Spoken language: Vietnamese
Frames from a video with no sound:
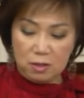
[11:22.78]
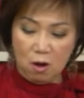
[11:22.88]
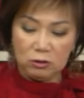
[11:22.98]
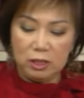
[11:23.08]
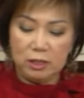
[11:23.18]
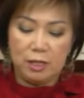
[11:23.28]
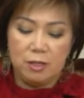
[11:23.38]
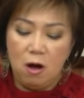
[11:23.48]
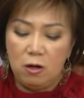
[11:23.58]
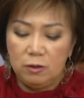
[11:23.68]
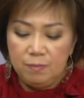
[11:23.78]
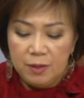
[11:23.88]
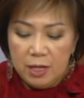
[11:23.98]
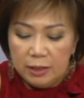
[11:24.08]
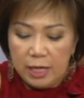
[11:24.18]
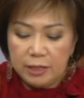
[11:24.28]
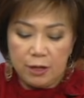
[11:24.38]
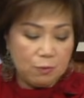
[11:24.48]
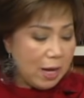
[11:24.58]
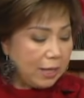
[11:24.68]
giòn thiệt là giòn cái
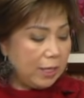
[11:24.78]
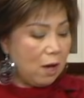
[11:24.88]
kiểu này